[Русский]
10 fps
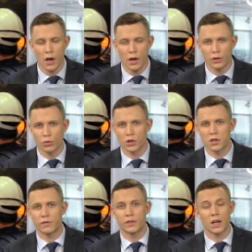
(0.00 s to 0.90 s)
Это уже
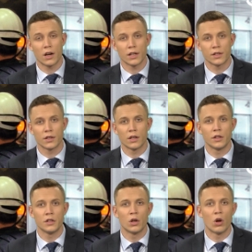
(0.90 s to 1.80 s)
вторая за
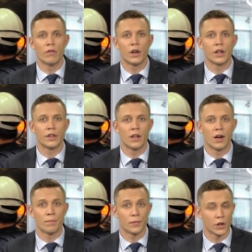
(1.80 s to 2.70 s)
неделю авария
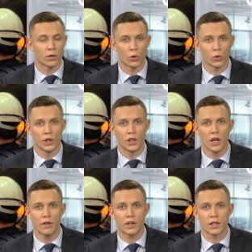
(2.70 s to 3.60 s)
на этом
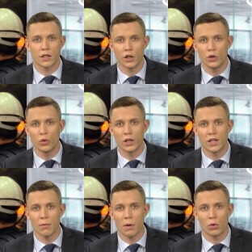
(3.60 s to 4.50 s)
руднике. В конце июля
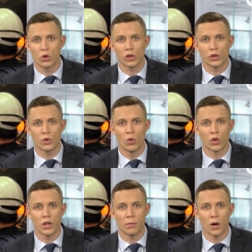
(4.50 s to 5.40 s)
там обрушилась
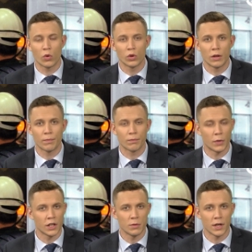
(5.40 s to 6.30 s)
горная порода,
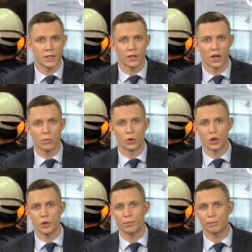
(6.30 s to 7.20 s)
погиб один рабочий.